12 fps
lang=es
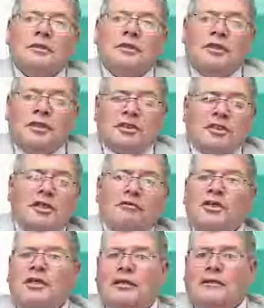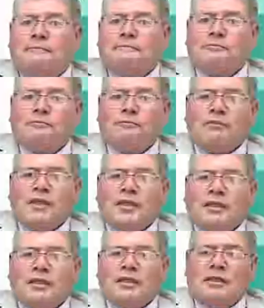Esa era la vida
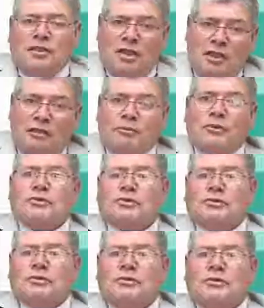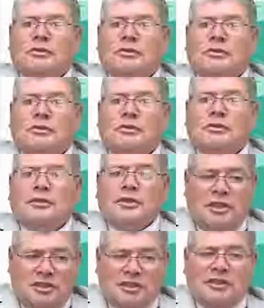del leproso
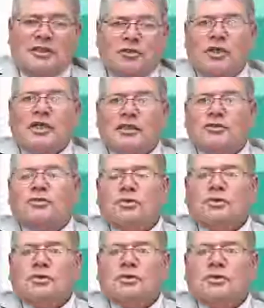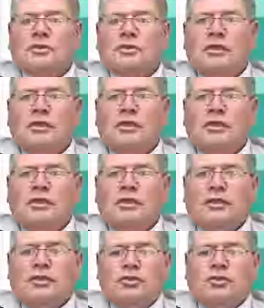que se acercó a Jesús.
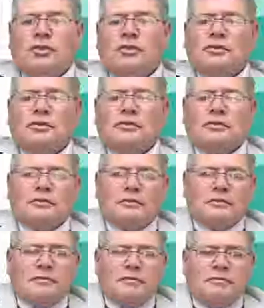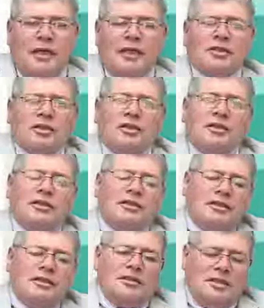Y yo quiero, antes
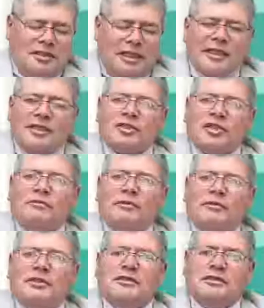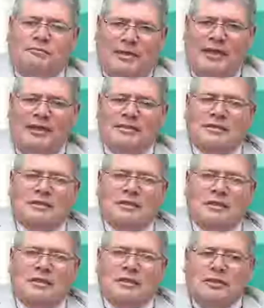de, llegar al tema principal,
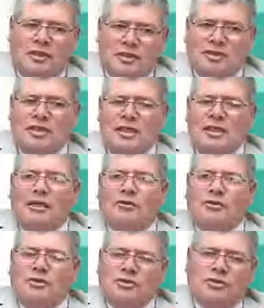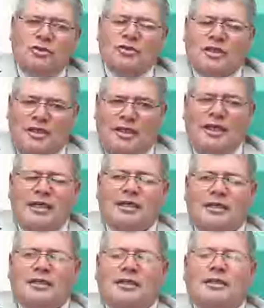decirle la condición que era
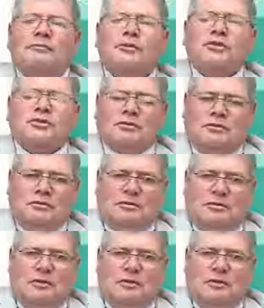este leproso.